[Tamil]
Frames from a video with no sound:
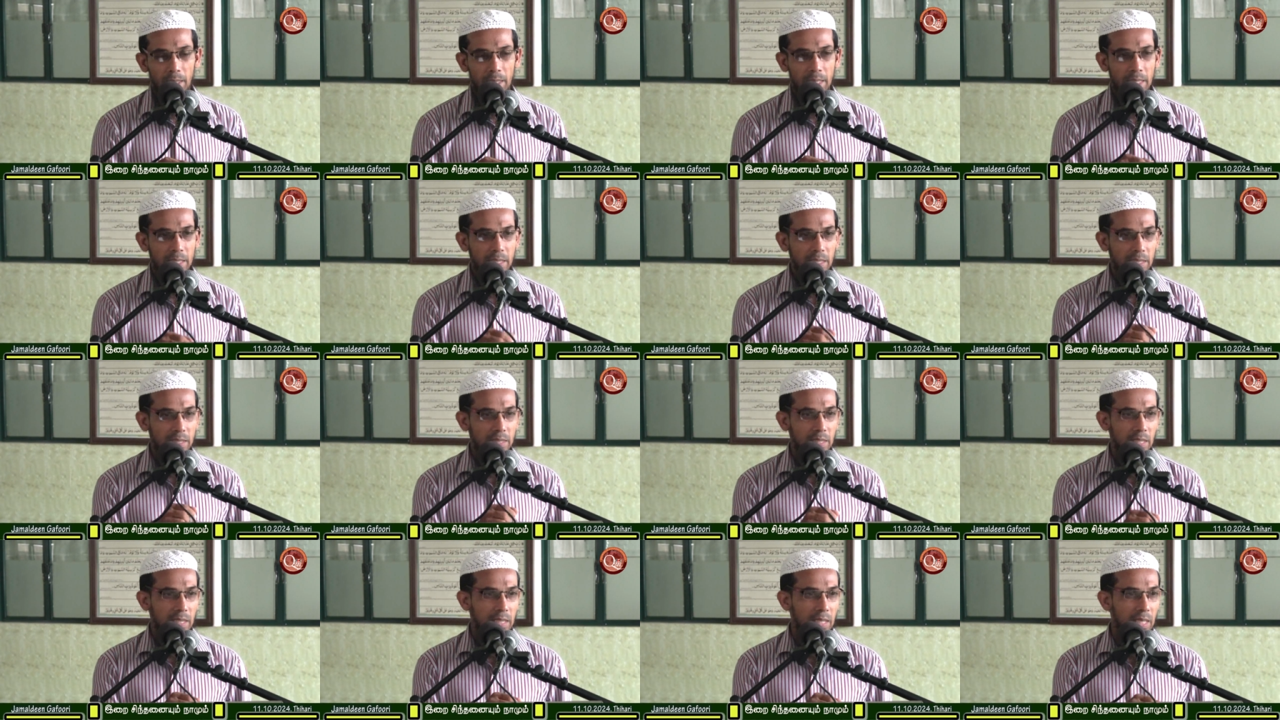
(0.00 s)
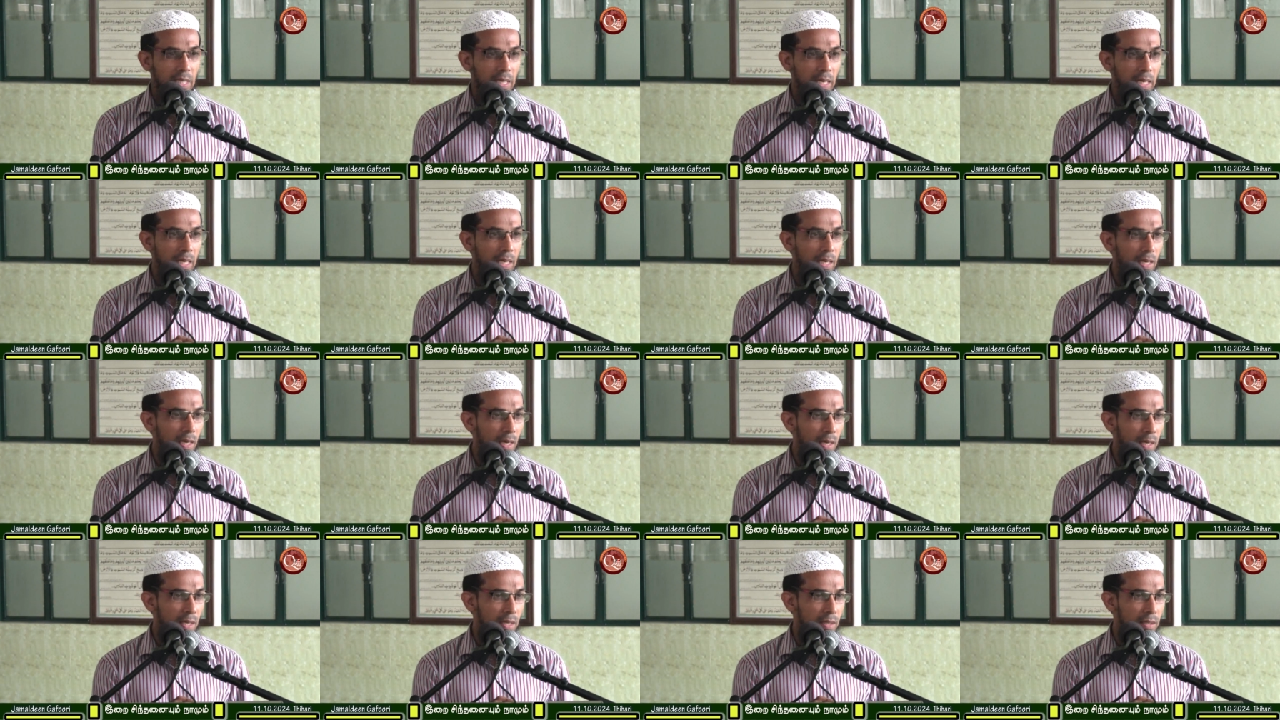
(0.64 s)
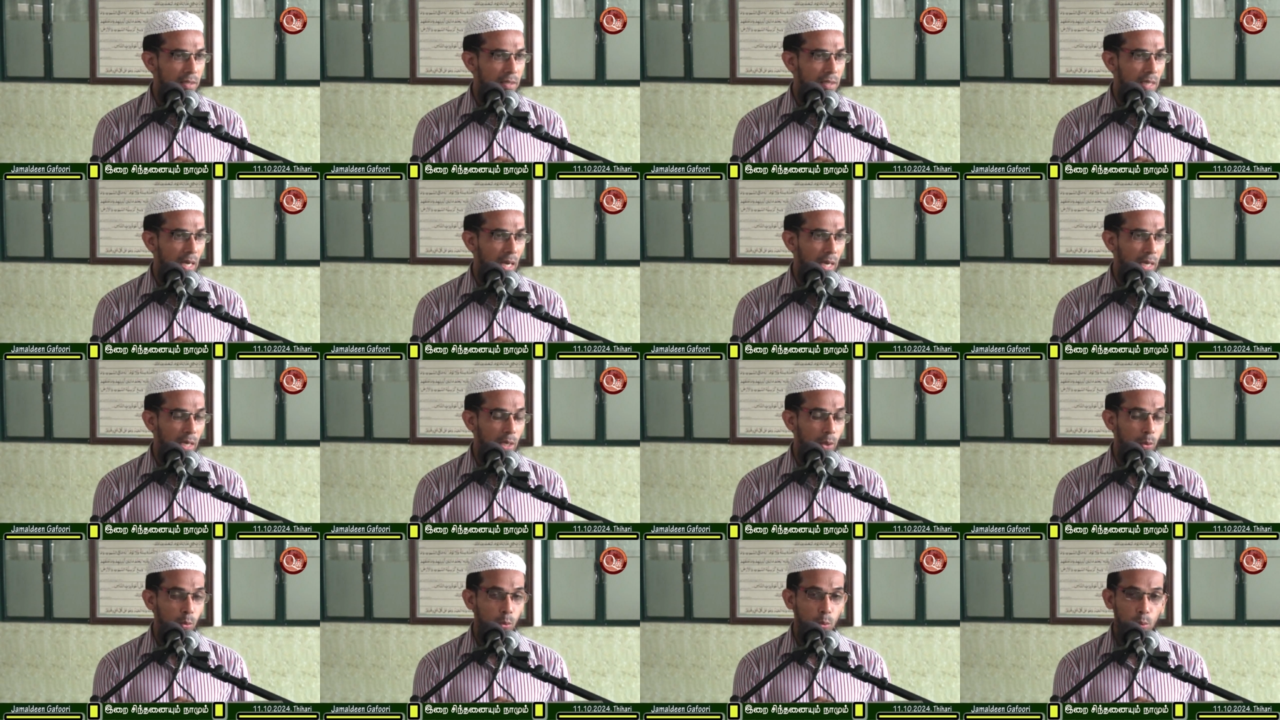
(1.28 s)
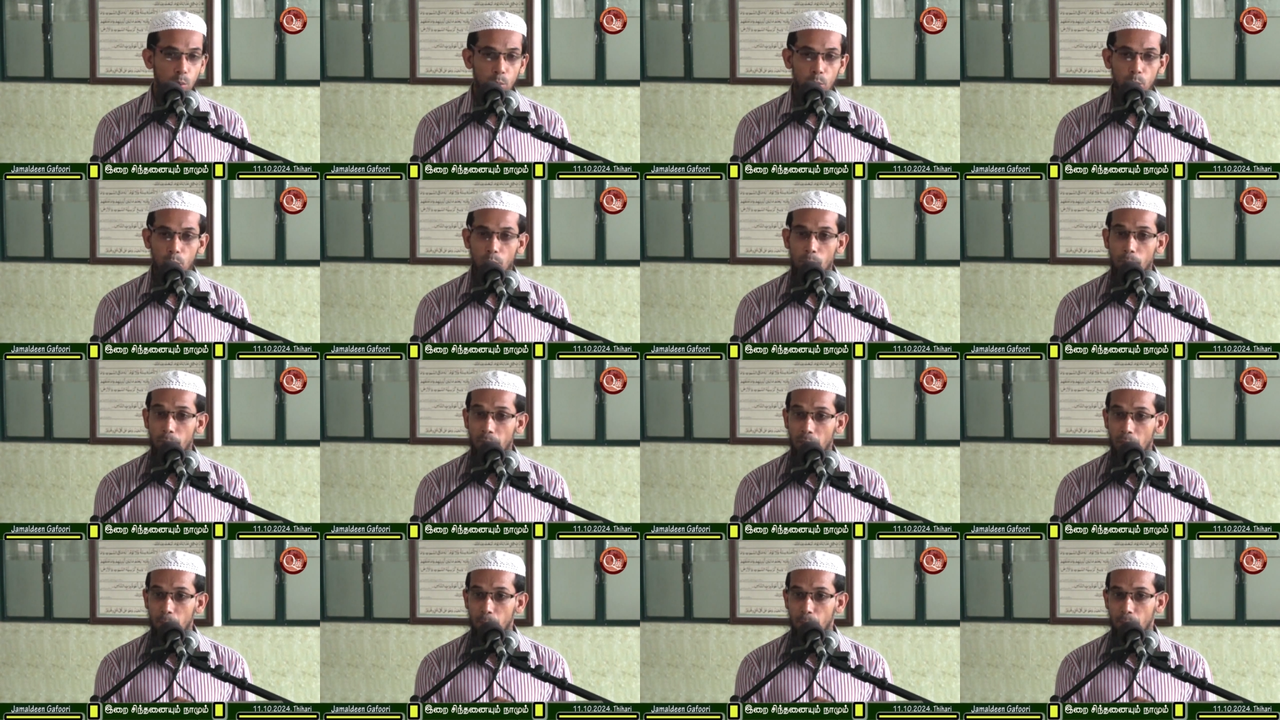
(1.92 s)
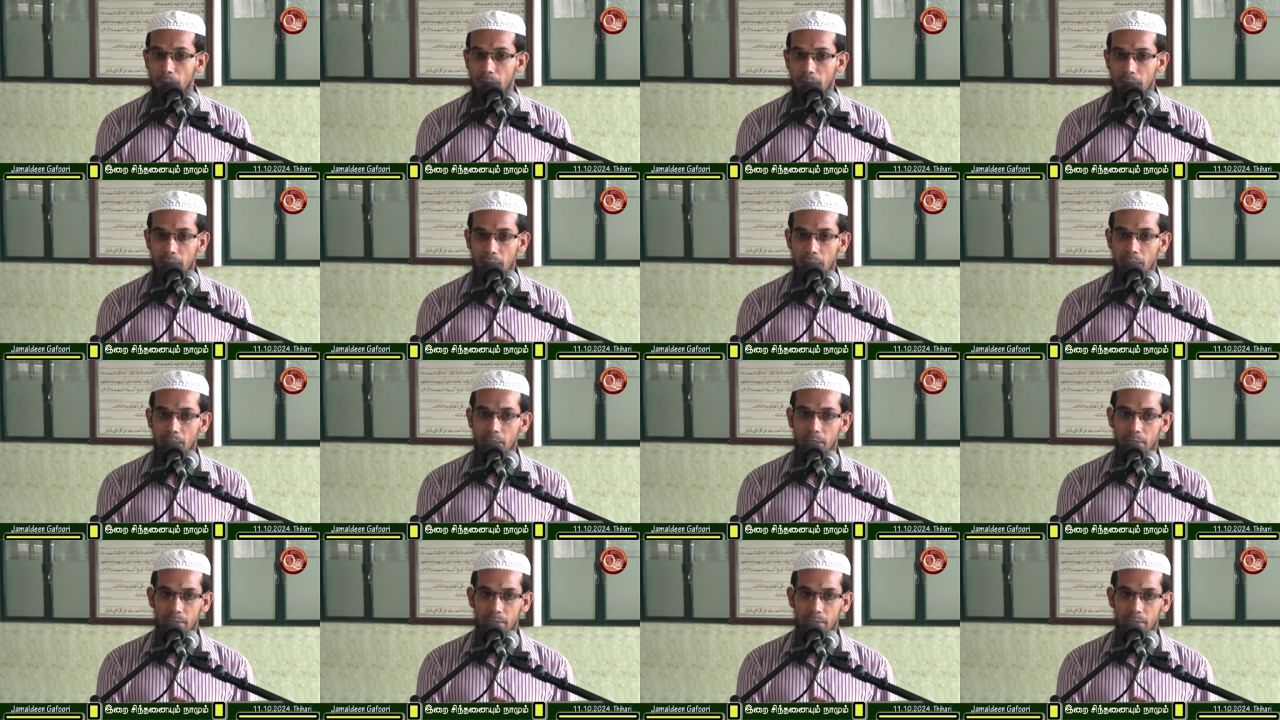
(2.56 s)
கிட்டத்தட்ட ரெண்டாயிரத்தி ஐநூறுக்கும் மேற்பட்ட